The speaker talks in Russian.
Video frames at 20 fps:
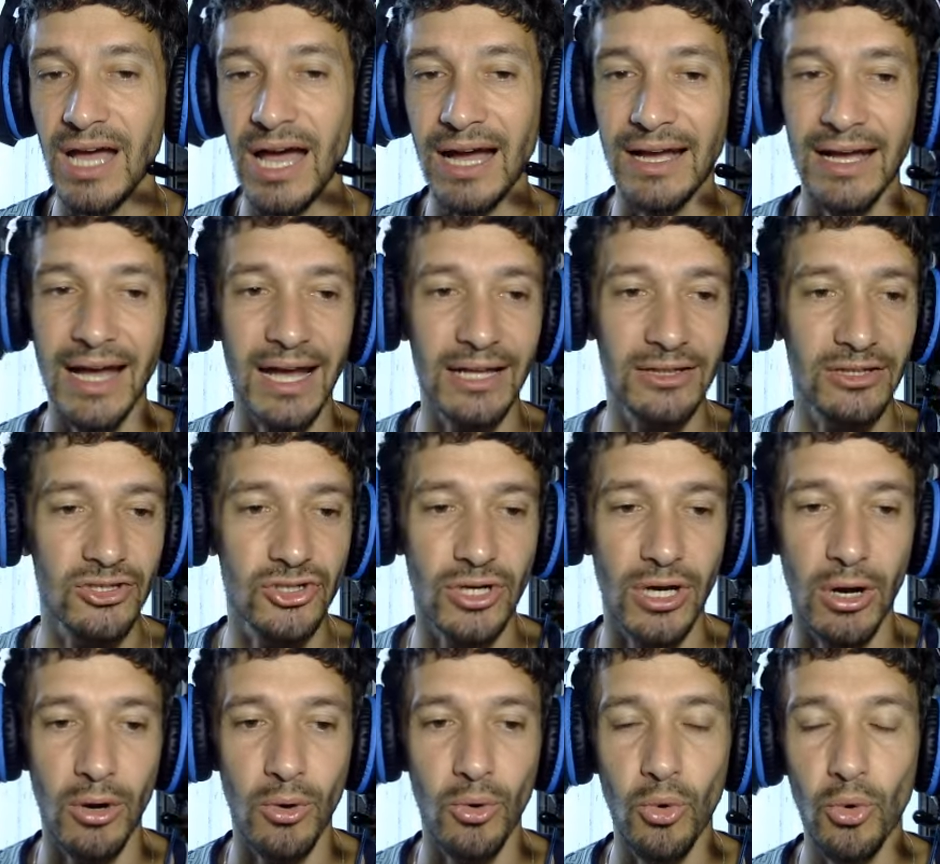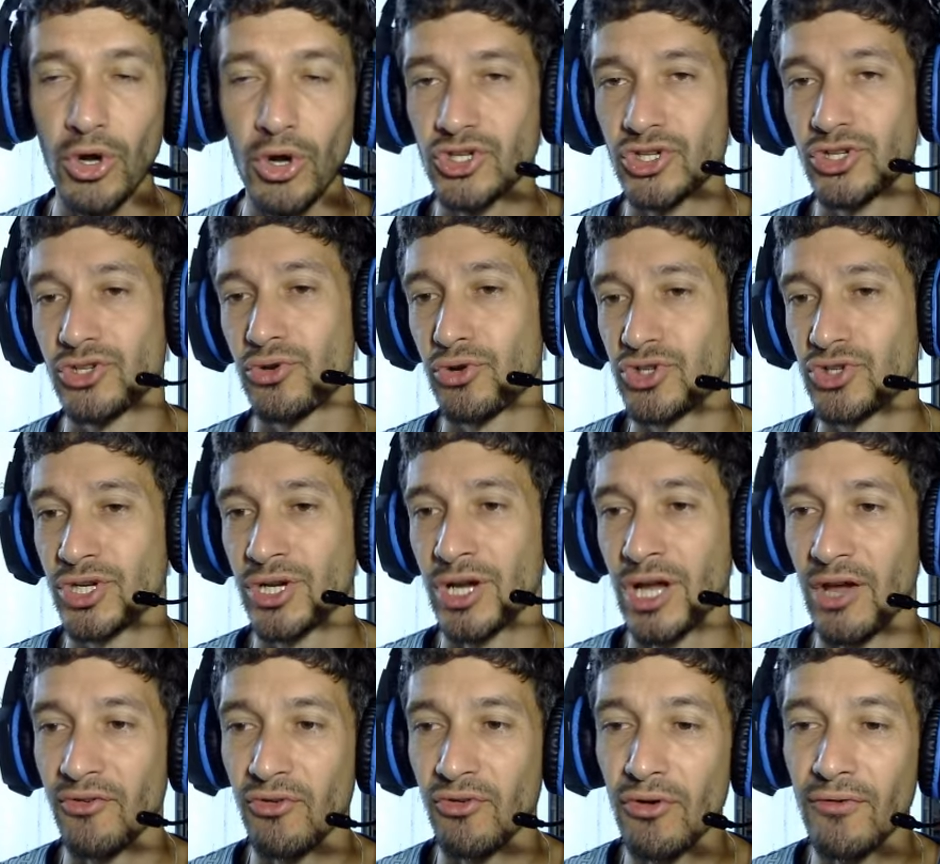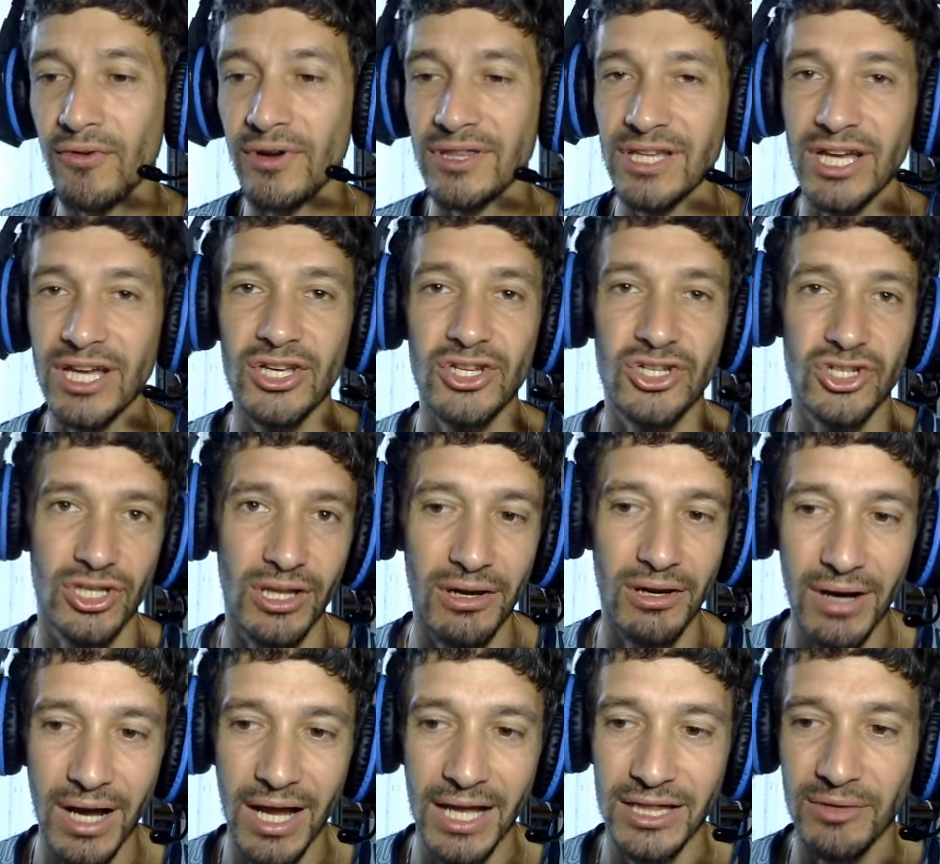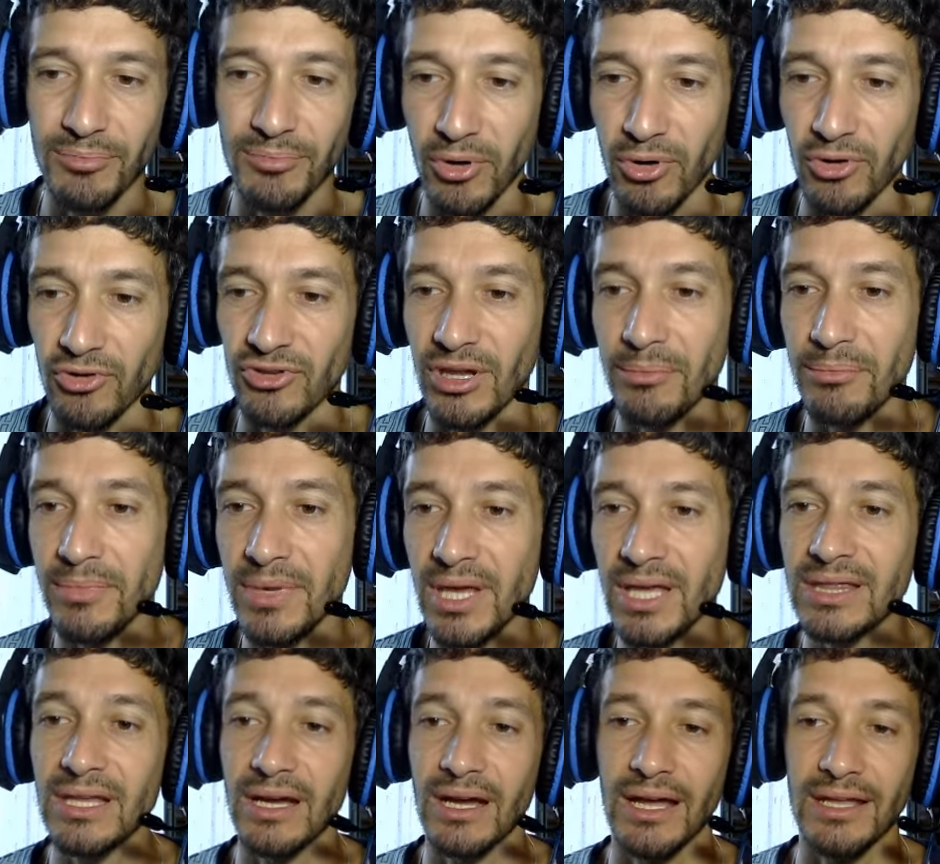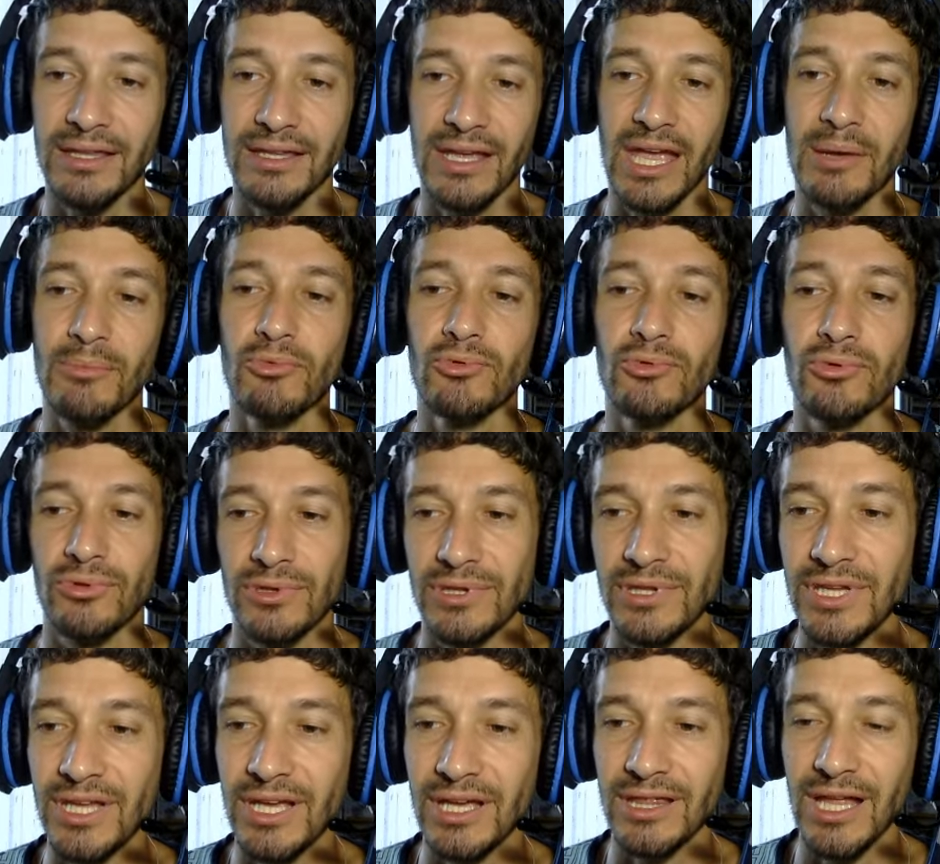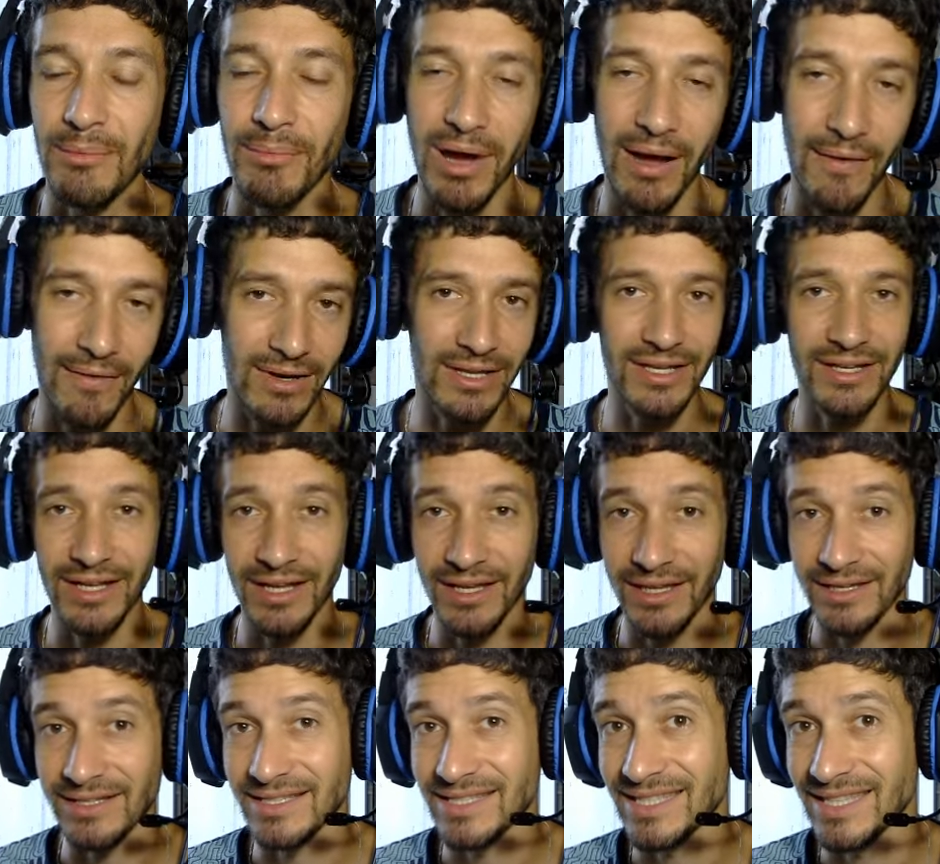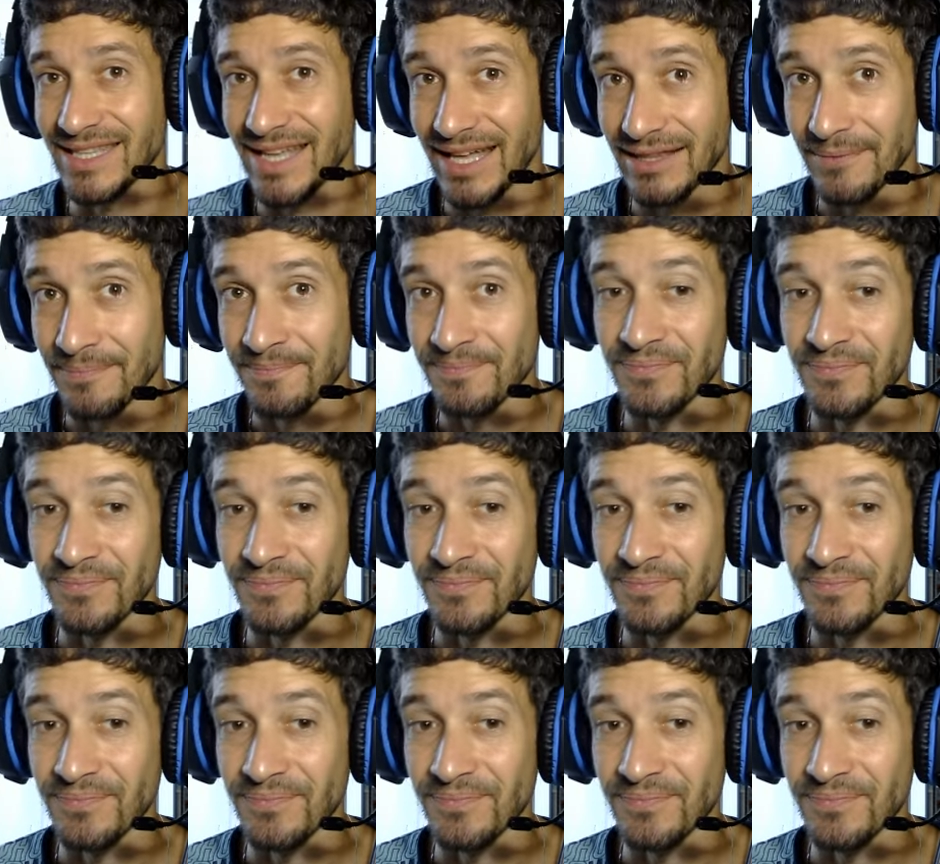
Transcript: а карточка очень-очень кайфовая, да и Женала это просто мета, хотя ему тут не добавили никаких стат